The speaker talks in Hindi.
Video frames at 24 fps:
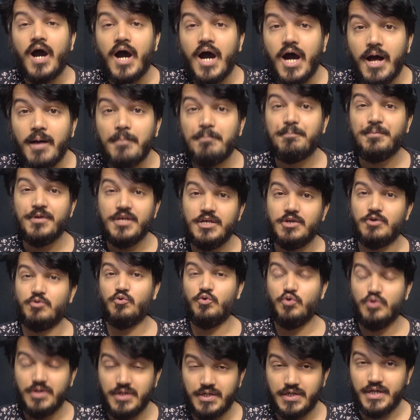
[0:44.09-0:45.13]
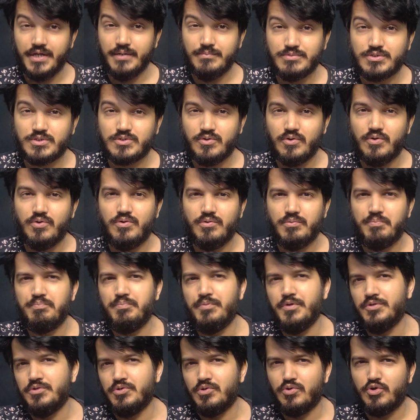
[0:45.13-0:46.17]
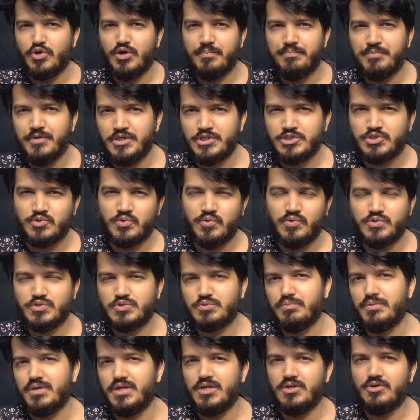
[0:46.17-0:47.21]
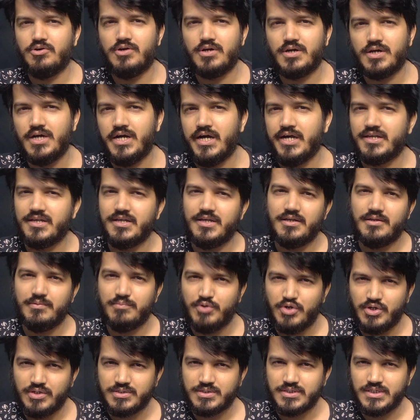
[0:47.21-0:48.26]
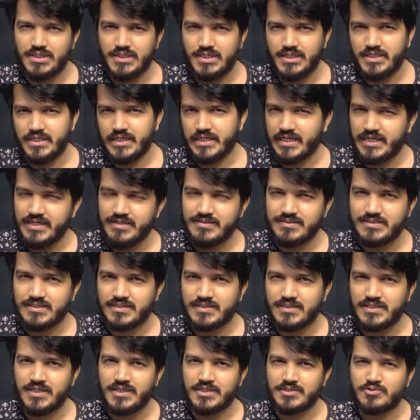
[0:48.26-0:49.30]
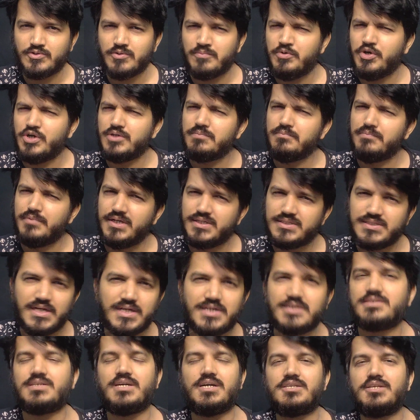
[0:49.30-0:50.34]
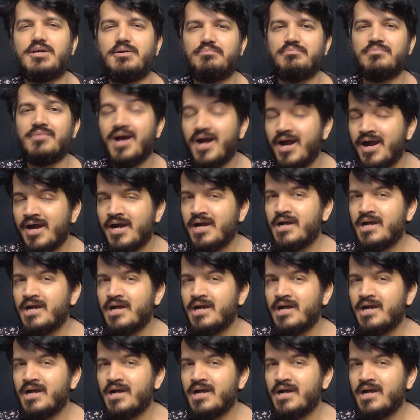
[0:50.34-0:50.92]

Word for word: आप भी उन गेम्स को यू you नो know, अपने शोज़ में और आगे बहुत खेल सकते हैं तो बहुत मज़े के साथ हम